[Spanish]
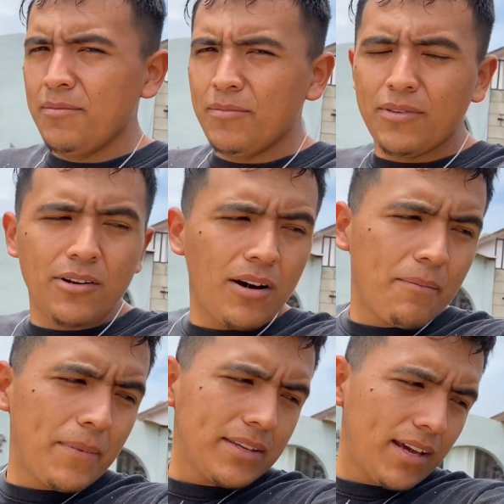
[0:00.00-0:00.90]
Bueno,
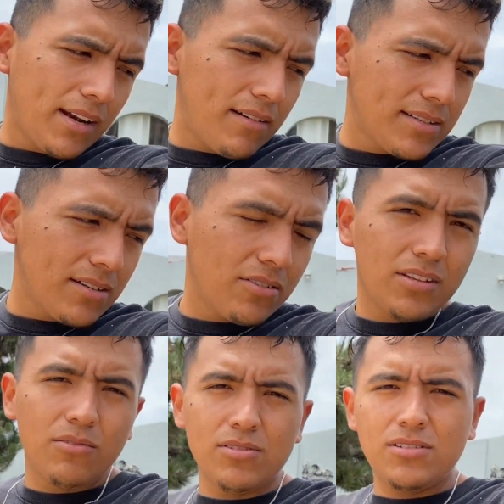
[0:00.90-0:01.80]
mañana a ver si
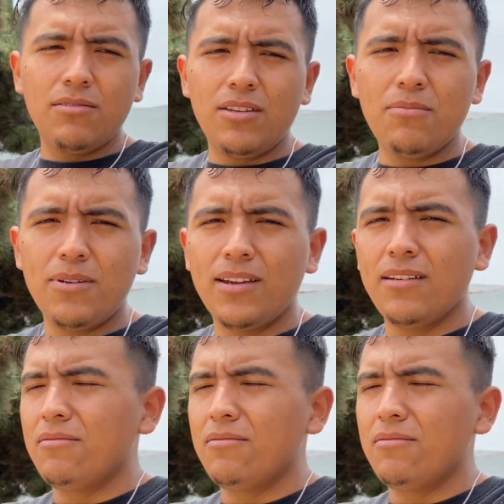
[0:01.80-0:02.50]
continúo este video porque